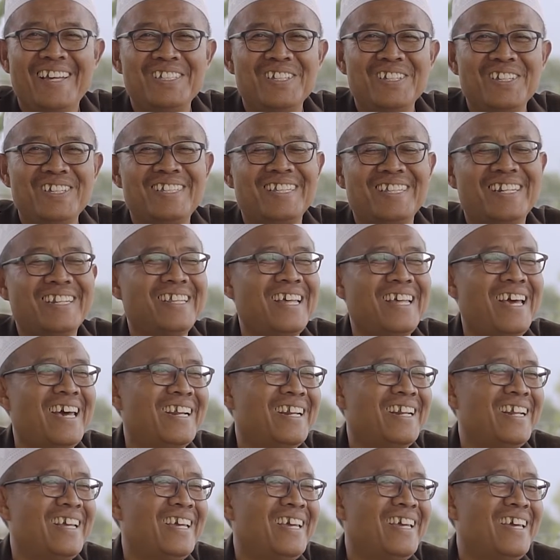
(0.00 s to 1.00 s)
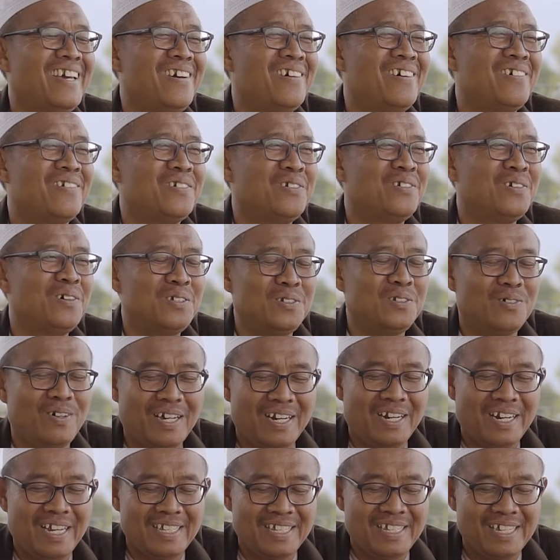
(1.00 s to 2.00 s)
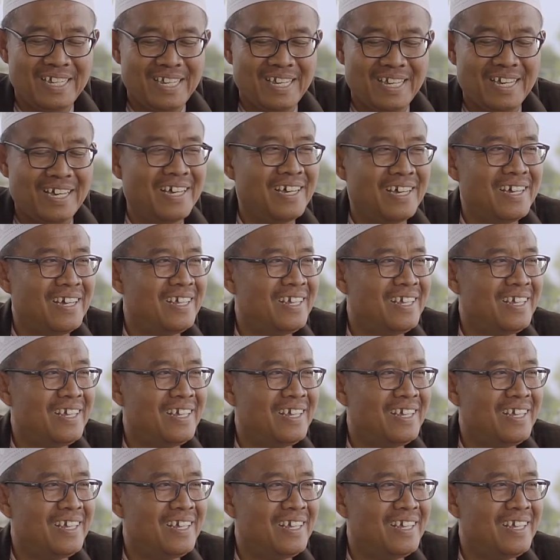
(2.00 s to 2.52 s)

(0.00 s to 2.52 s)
Jadi tertarik ya, tuh suaranya ya.